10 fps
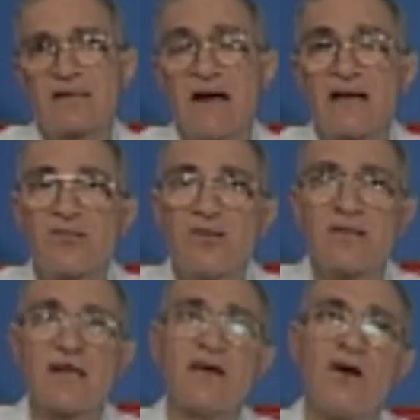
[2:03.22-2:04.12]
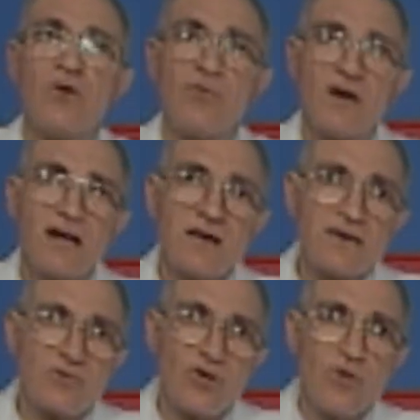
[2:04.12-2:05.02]
كعجينة
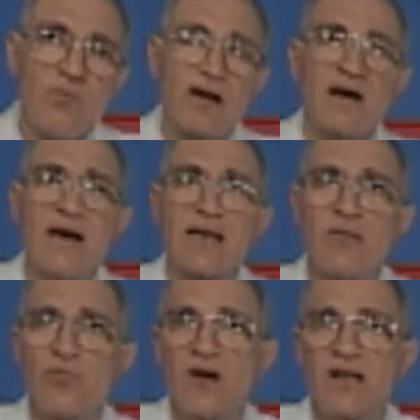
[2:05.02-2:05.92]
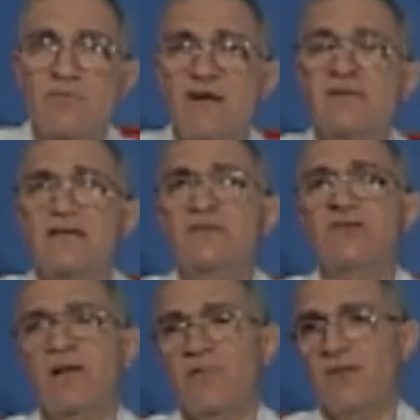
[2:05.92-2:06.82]
وتلبخ على المكونات مع إزالة
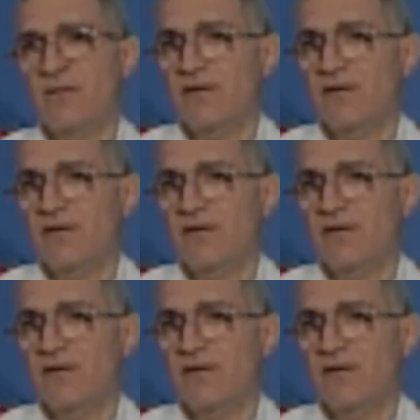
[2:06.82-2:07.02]
الشعر مثل ما